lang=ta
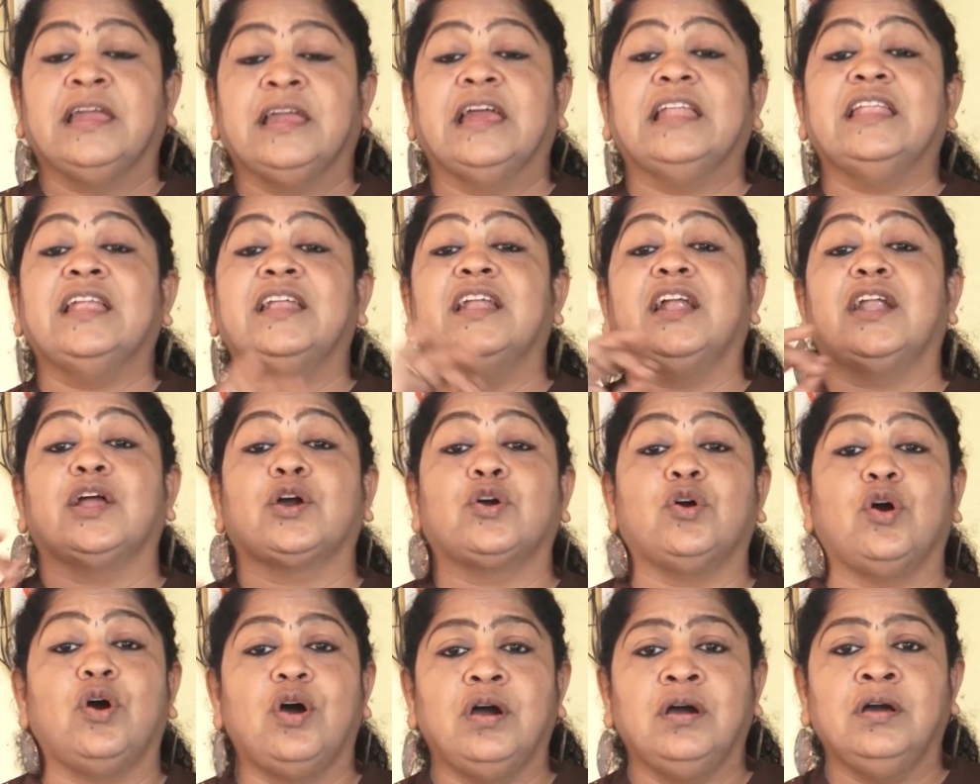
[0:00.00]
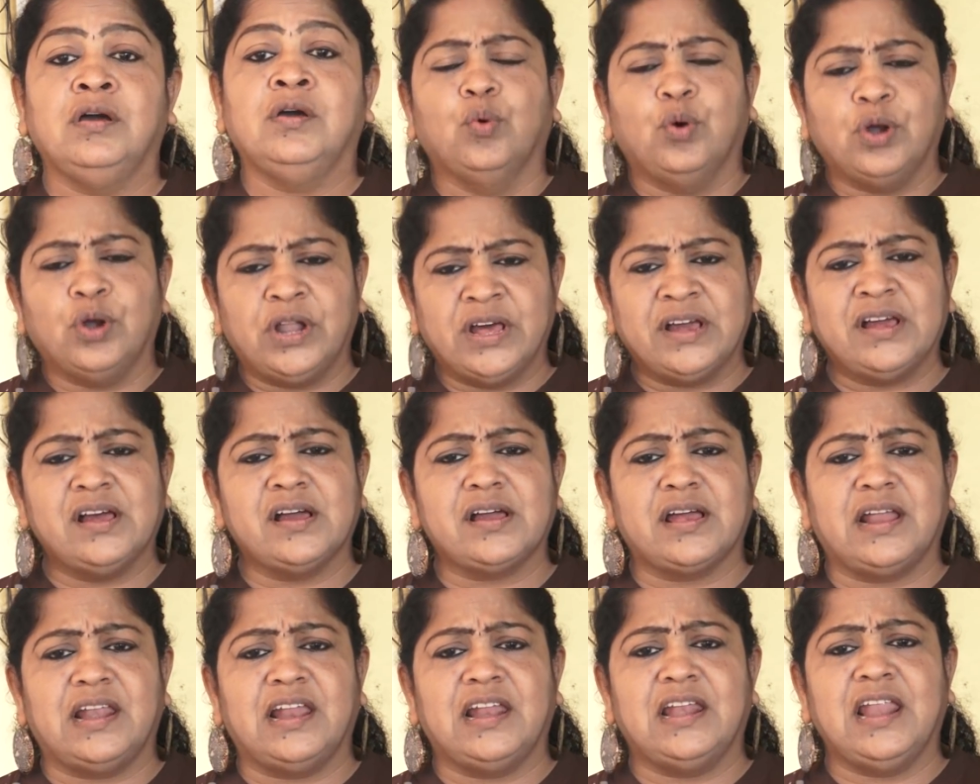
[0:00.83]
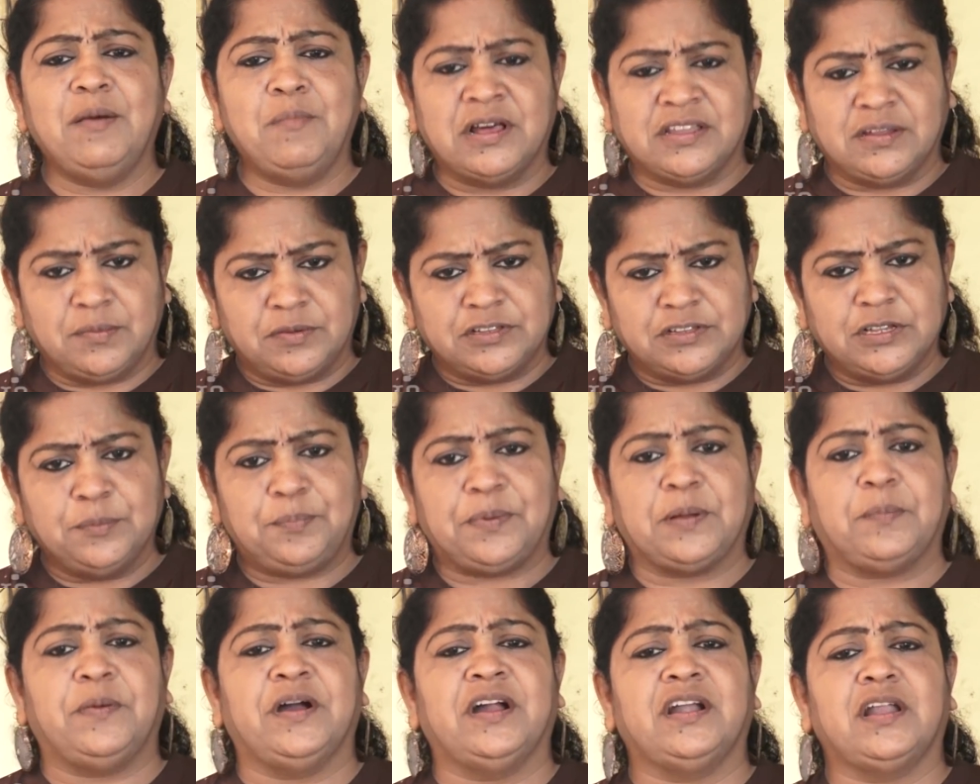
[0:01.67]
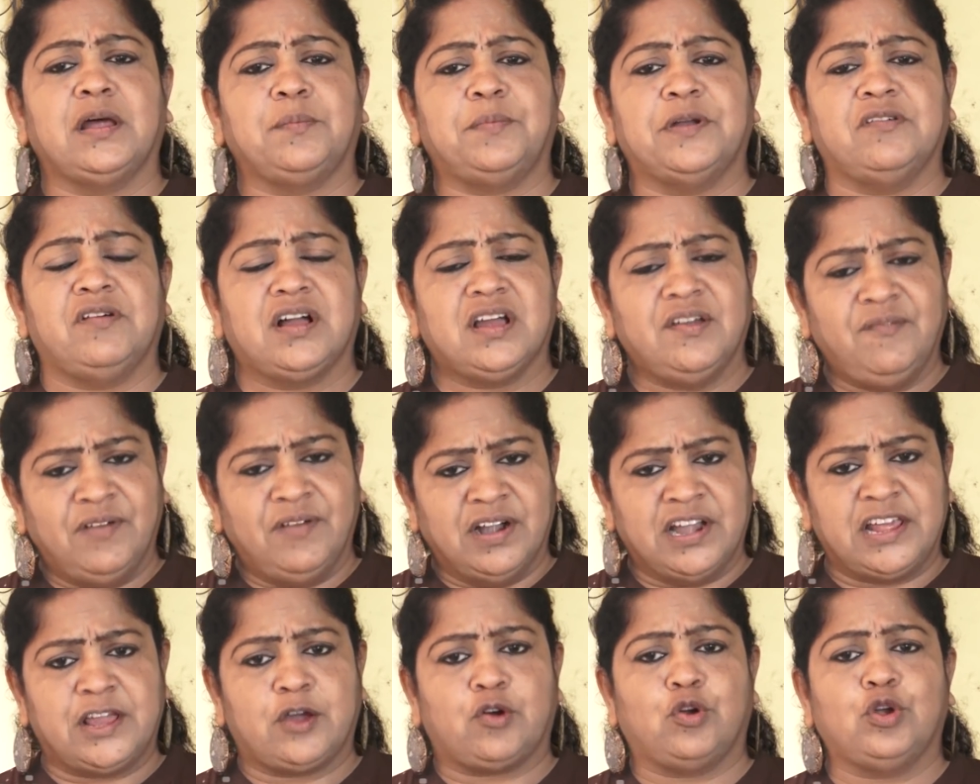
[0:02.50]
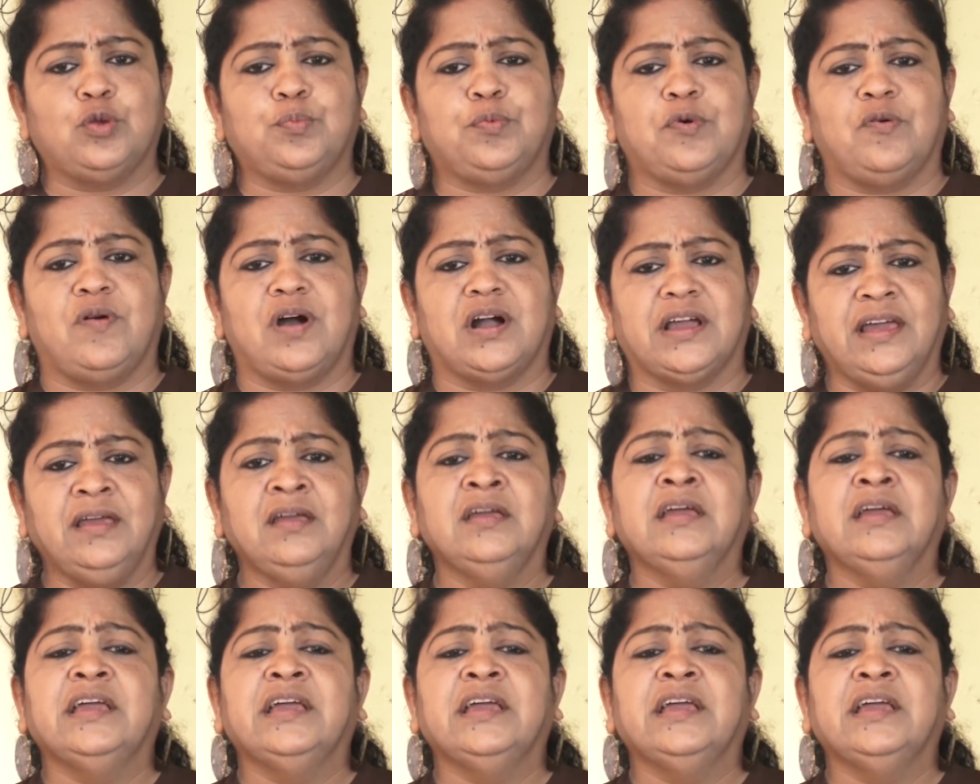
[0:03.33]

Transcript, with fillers: என்ன நடக்கும் ஊடகங்கள் எல்லாம் அதை வந்து பிரபகண்டா பண்ணுவாங்க வெளியே கொண்டு போவாங்க